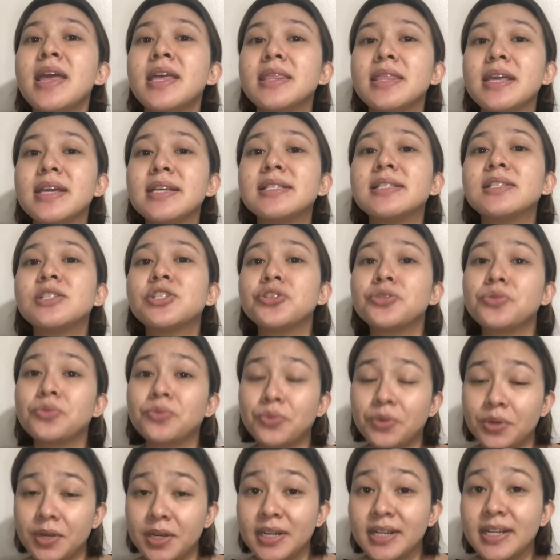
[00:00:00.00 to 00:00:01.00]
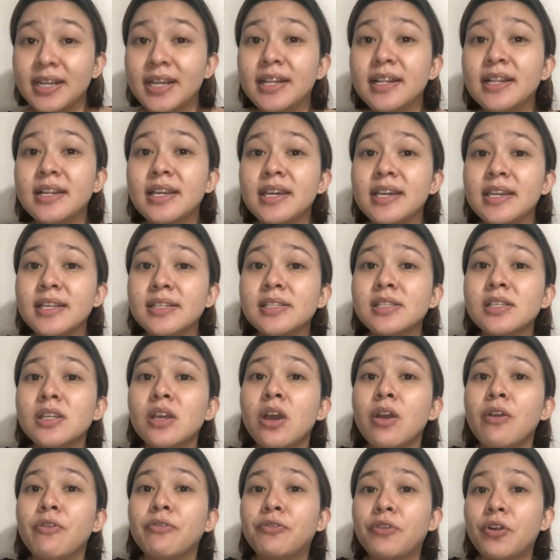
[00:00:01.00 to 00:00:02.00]
This tutorial is
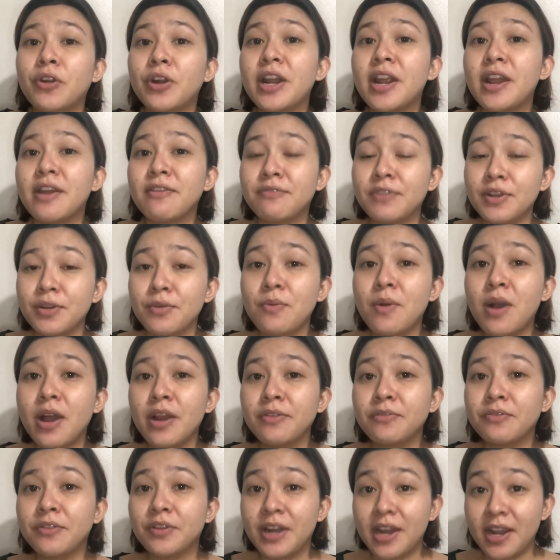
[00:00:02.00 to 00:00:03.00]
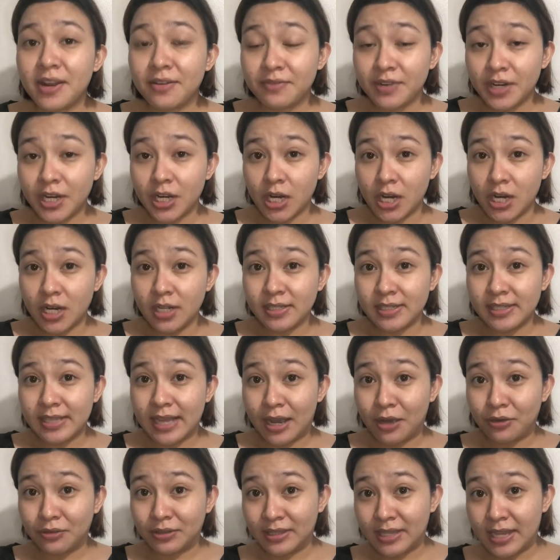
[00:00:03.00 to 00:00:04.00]
for everyone, for every girls
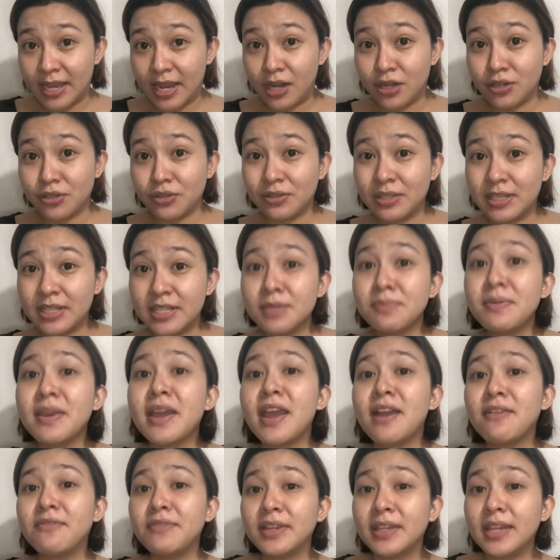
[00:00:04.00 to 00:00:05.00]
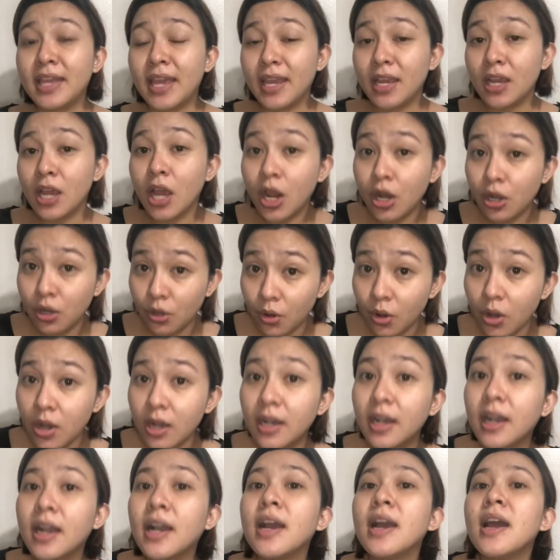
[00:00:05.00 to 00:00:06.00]
out there. So this is my everyday
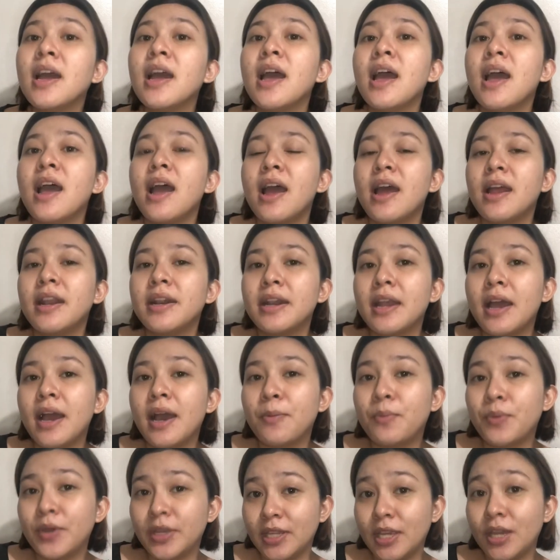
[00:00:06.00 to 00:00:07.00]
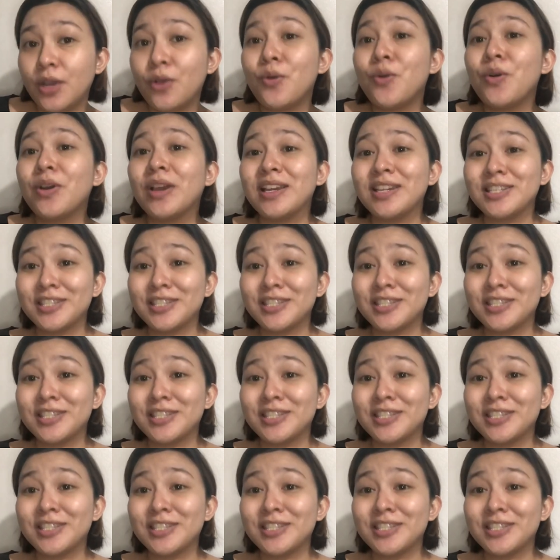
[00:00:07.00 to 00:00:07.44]
look na pwede kong